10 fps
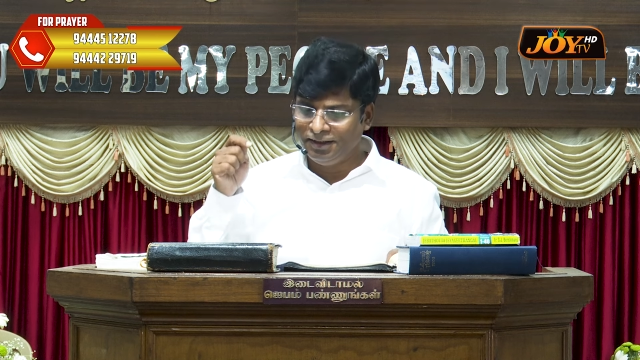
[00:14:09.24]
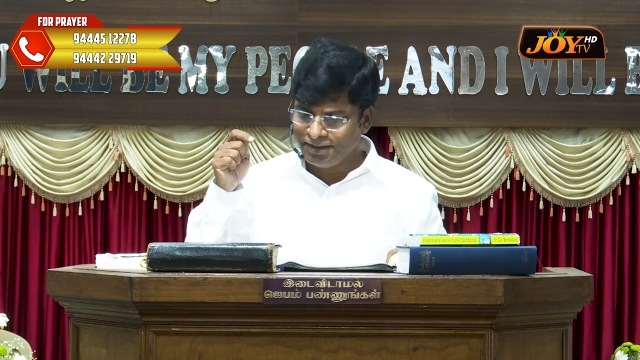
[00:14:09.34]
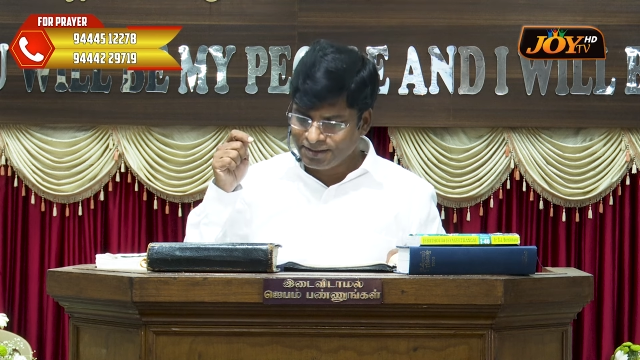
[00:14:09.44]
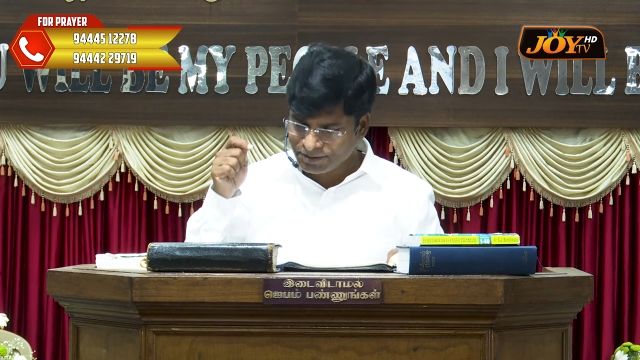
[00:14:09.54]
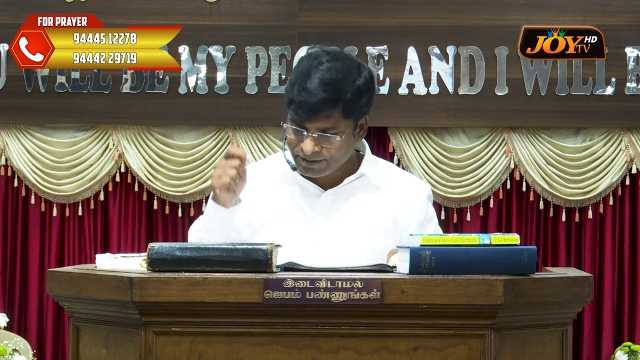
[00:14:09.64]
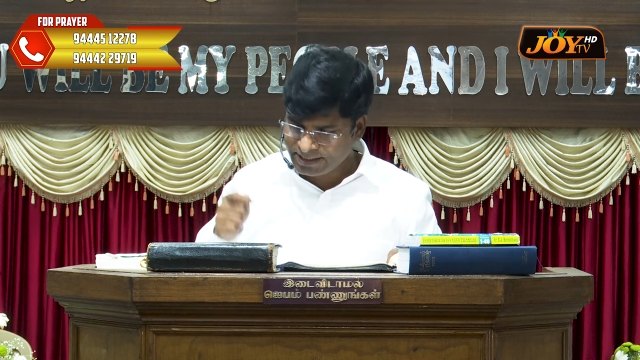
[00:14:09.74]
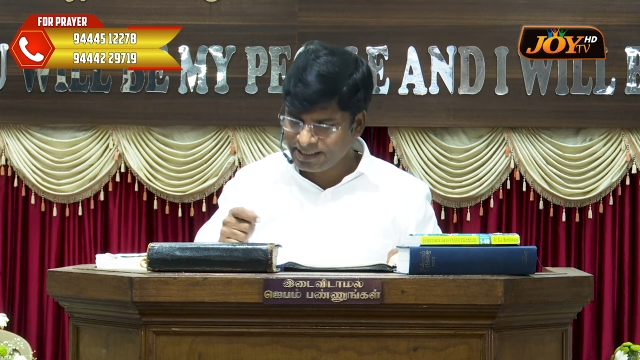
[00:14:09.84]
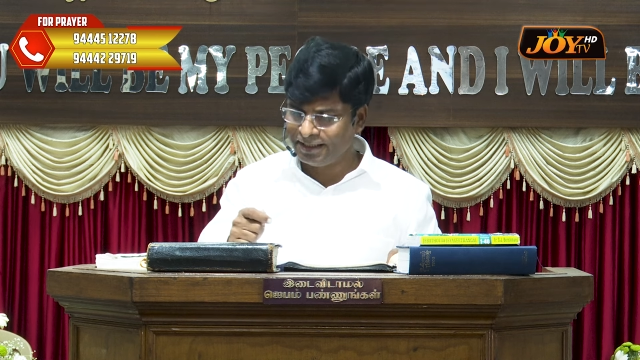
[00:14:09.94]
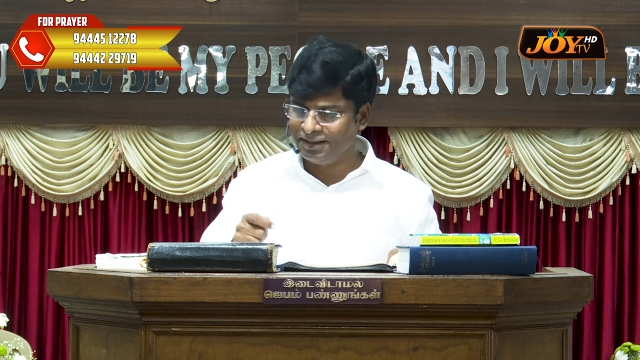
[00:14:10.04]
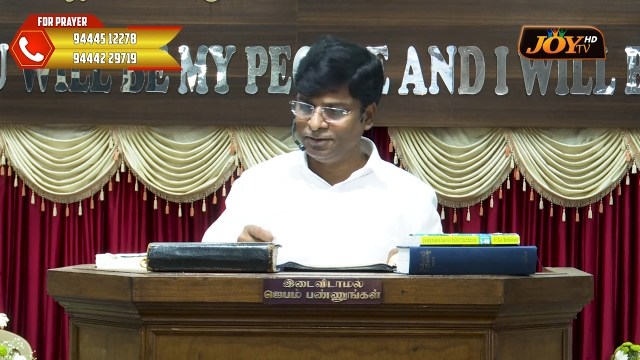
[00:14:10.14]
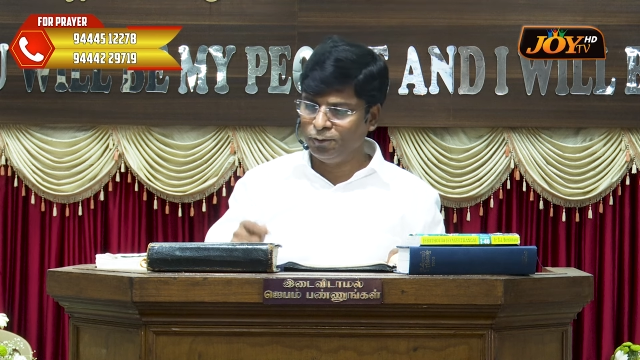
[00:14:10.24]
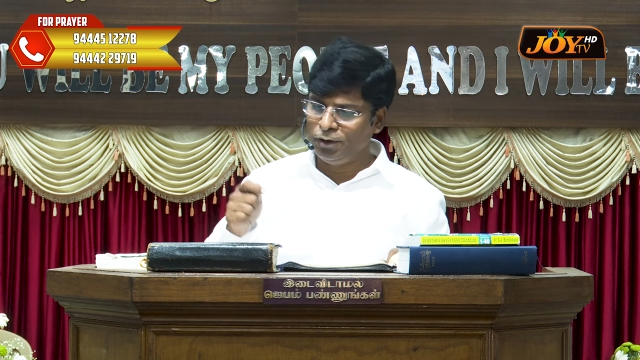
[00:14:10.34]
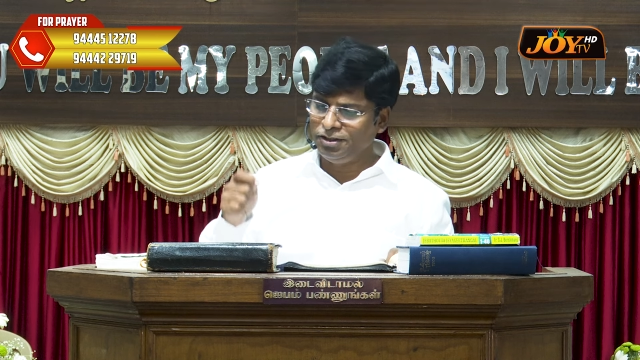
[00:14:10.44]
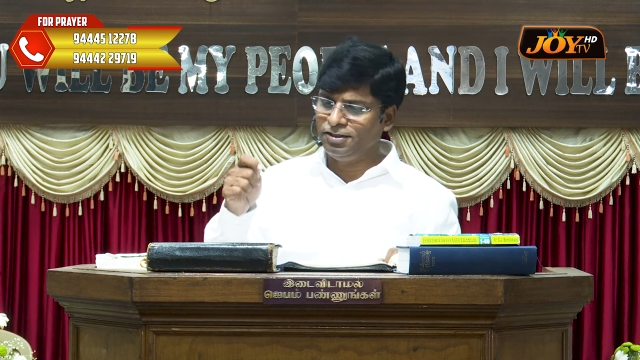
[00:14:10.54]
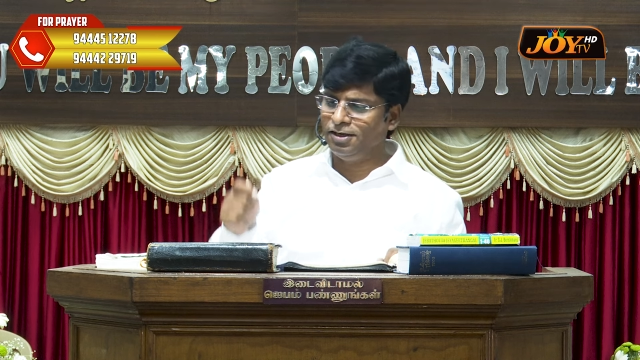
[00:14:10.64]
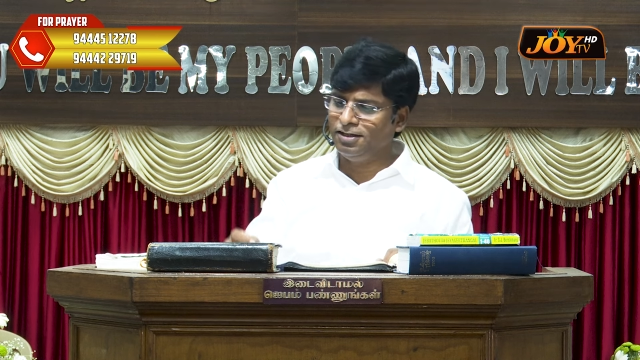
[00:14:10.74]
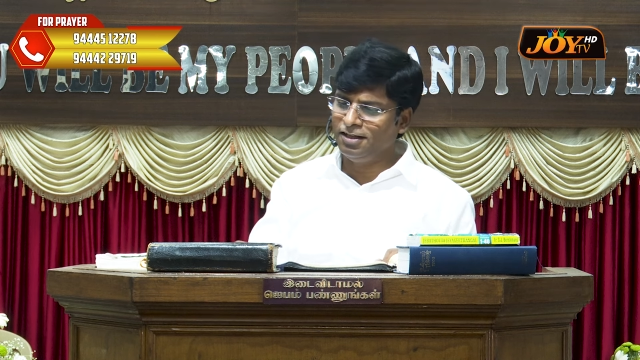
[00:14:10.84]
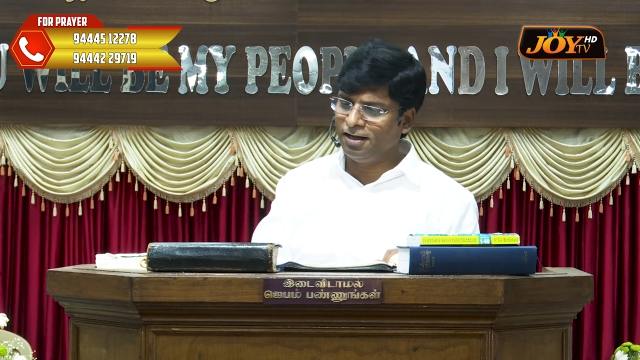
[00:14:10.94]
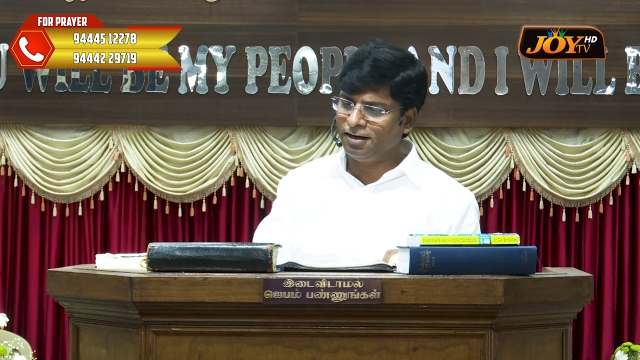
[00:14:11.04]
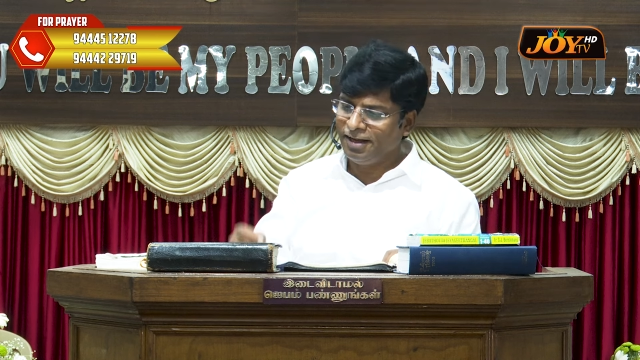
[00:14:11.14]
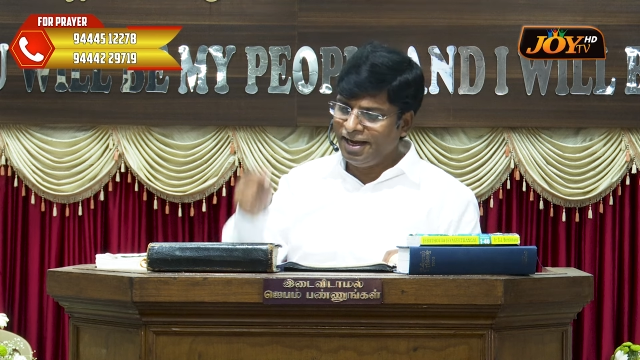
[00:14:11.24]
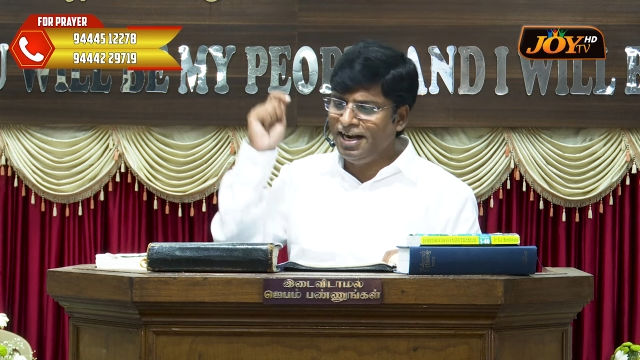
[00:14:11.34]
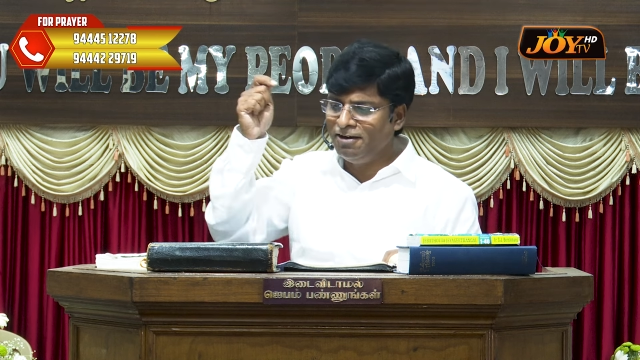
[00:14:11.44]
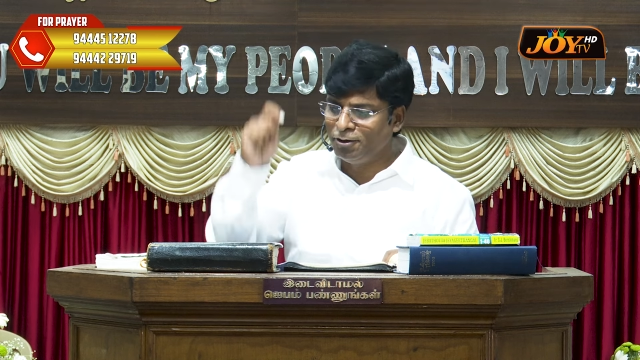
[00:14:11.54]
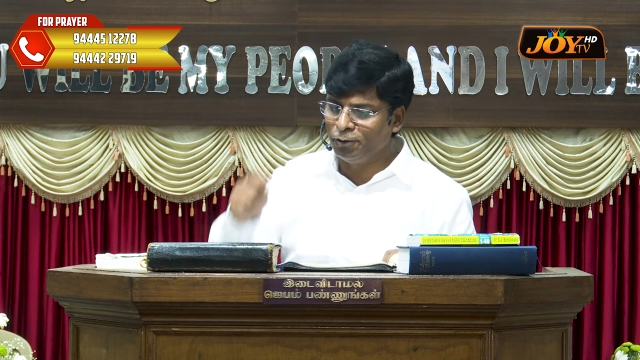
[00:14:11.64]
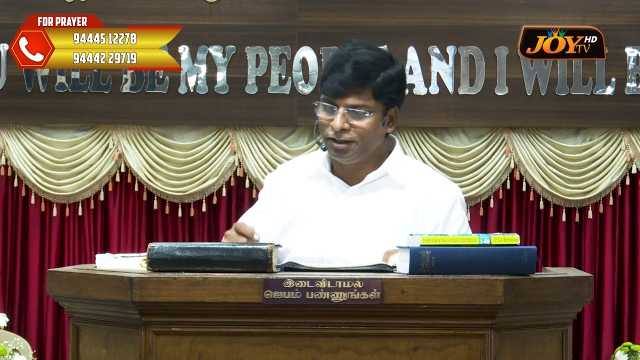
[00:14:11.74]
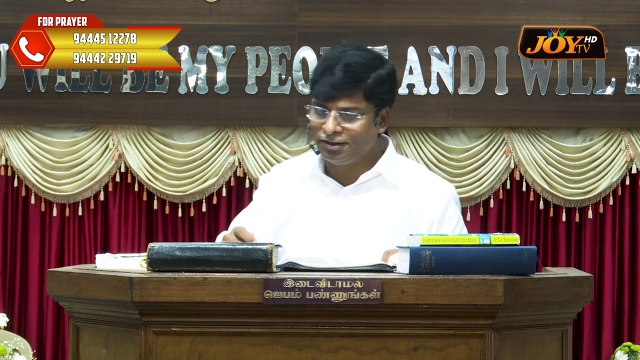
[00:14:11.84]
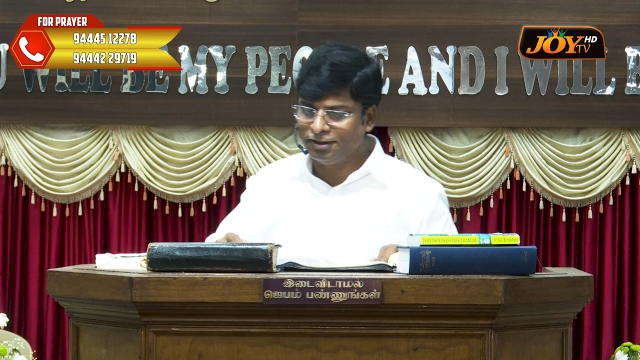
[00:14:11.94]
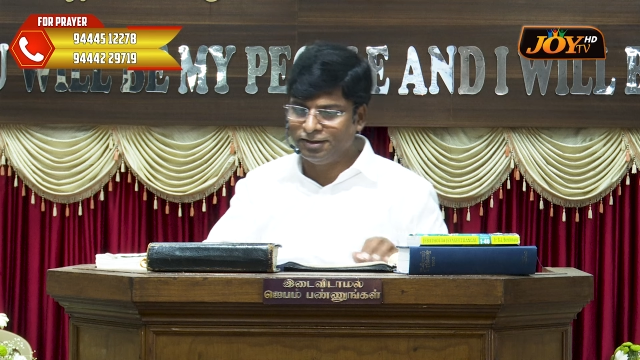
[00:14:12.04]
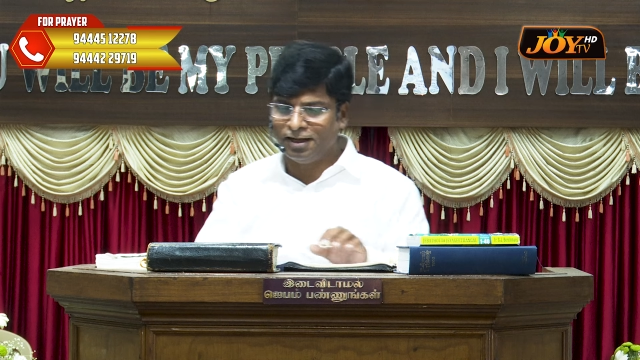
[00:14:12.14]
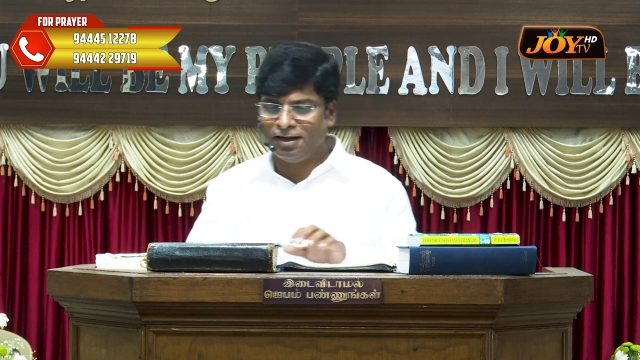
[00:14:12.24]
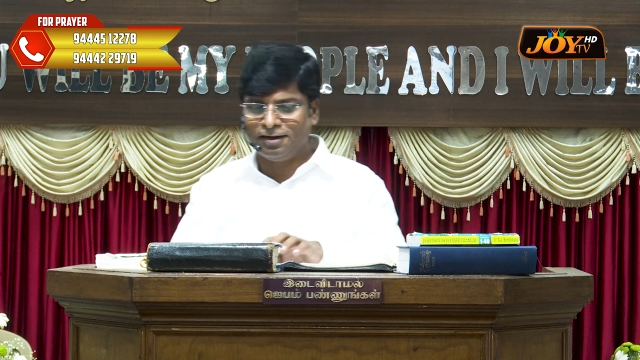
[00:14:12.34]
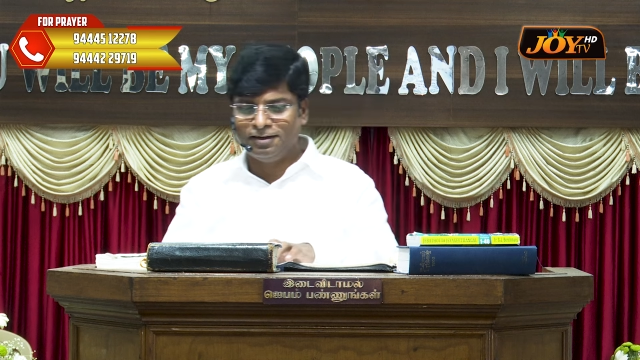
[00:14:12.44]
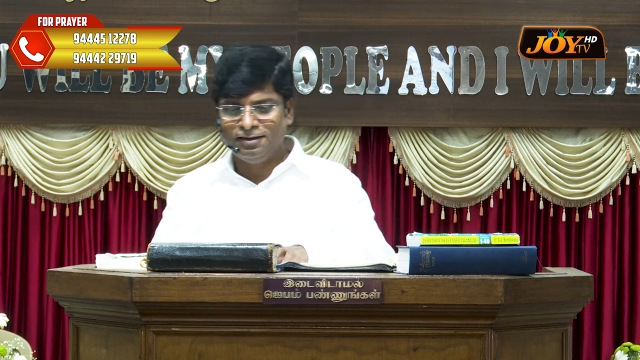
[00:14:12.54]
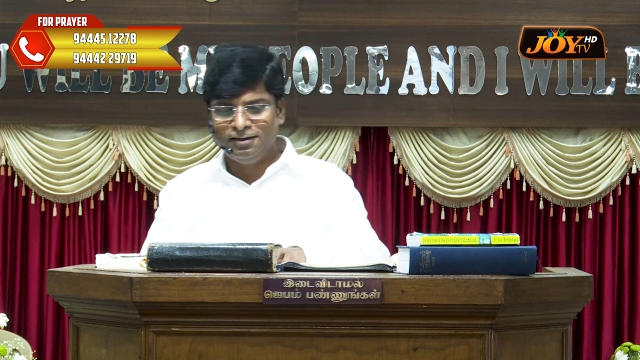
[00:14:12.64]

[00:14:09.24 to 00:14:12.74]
இஸ் ரிசன் உயிர்த்தெழுந்தார் ஏன் அவர் உயிர்த்தெழுந்தார்